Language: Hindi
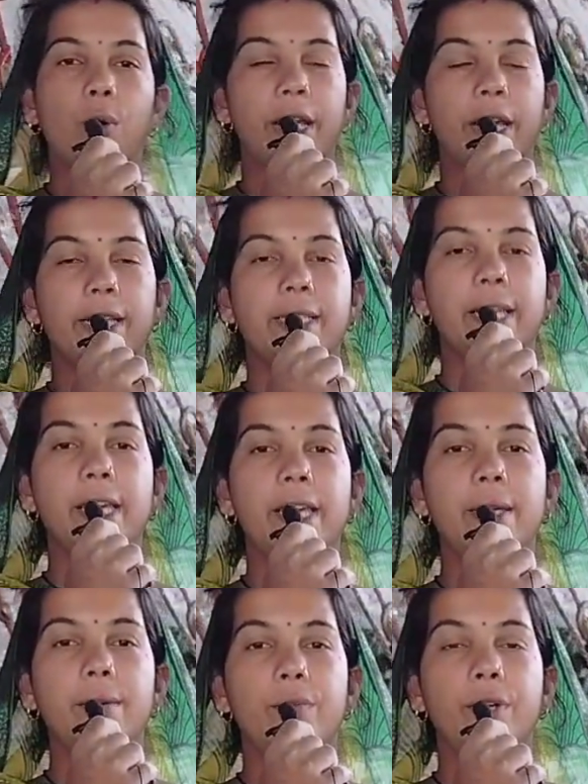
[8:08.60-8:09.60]
ऐसे ही
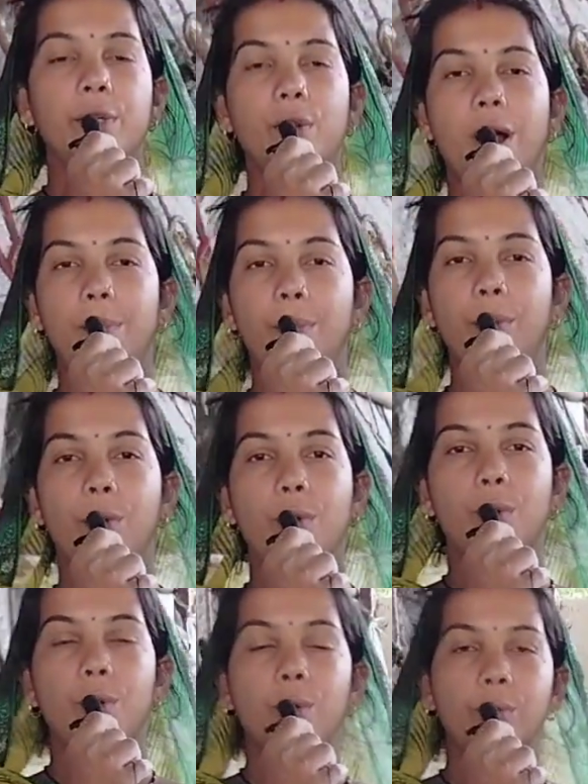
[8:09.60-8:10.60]
वीडियो आप लोगों
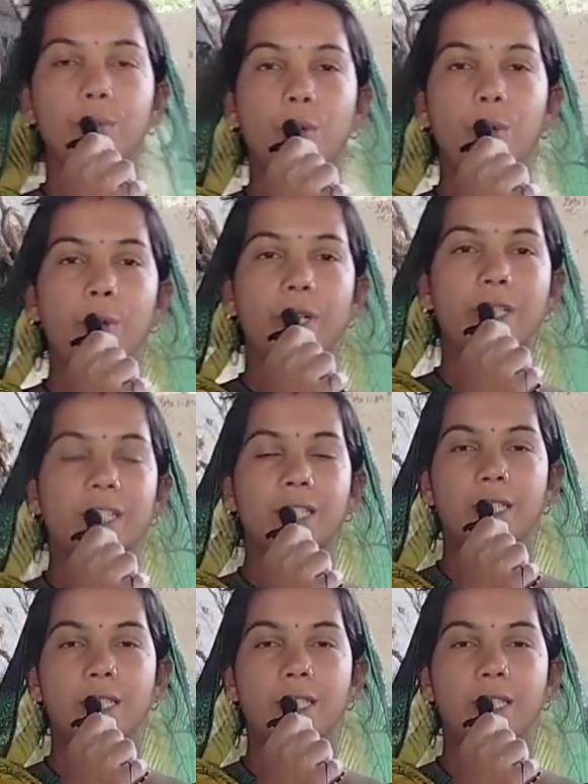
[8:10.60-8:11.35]
को और अच्छी अच्छी